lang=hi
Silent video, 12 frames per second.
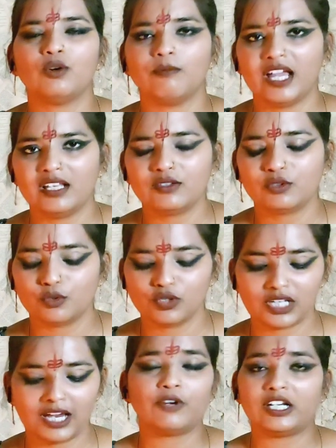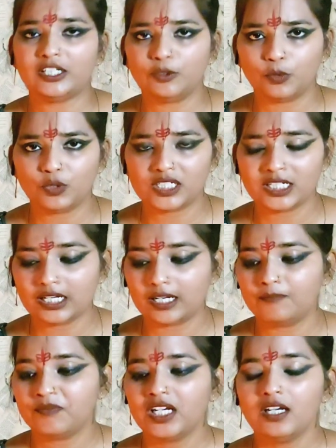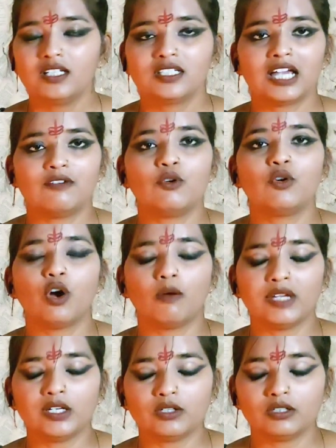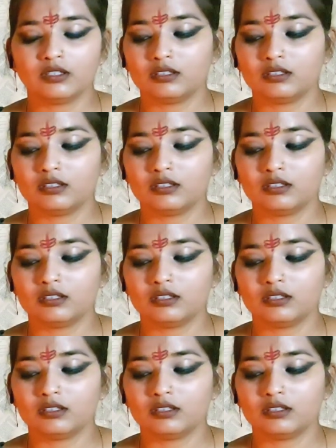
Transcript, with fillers: रोमांस हो चाहे फनी हो ठीक है चाहे वो कॉमिक